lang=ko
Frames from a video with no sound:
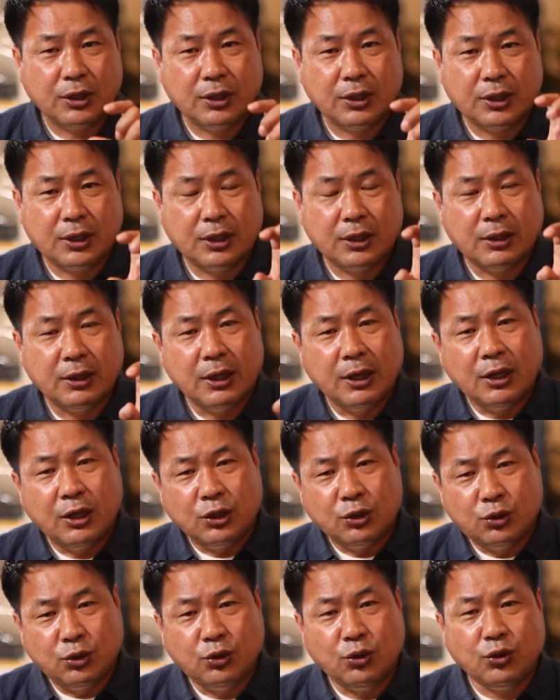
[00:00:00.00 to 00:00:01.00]
그러니까
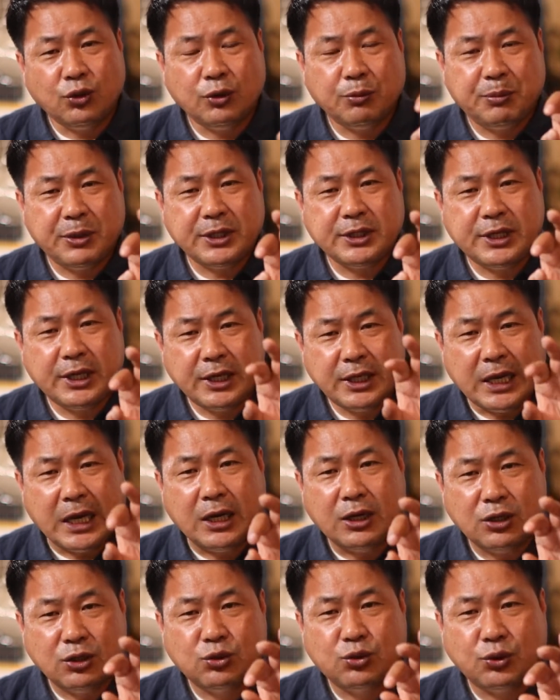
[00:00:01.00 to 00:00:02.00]
들어오는 빛의
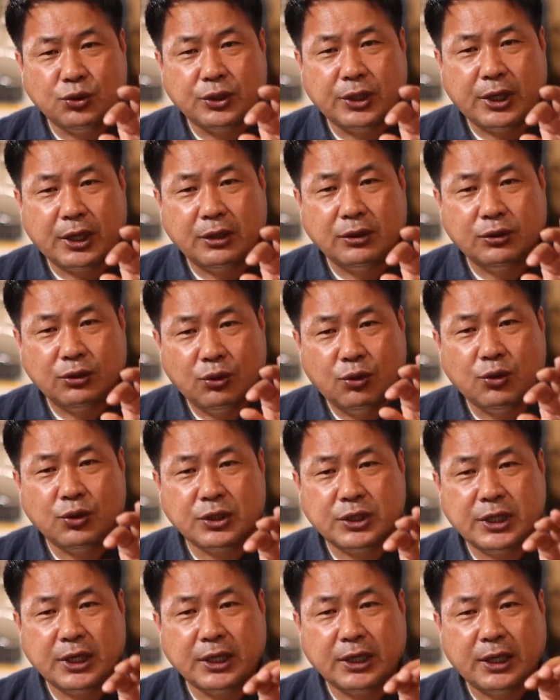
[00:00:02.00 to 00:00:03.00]
양을 조절하는
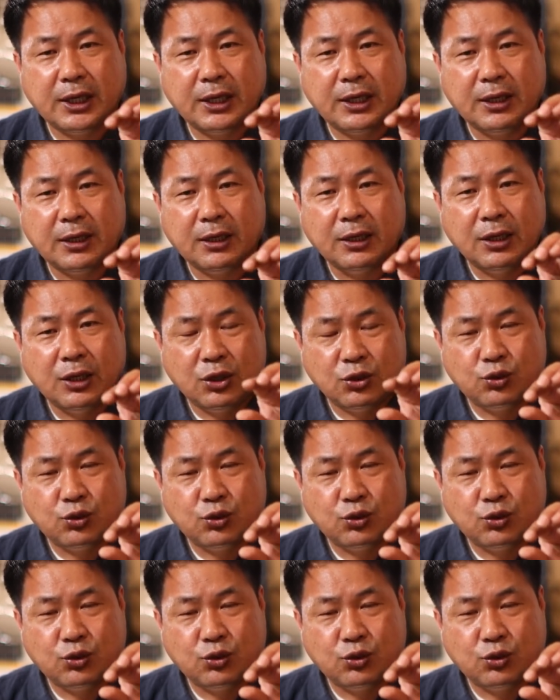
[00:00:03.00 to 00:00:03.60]
홍채가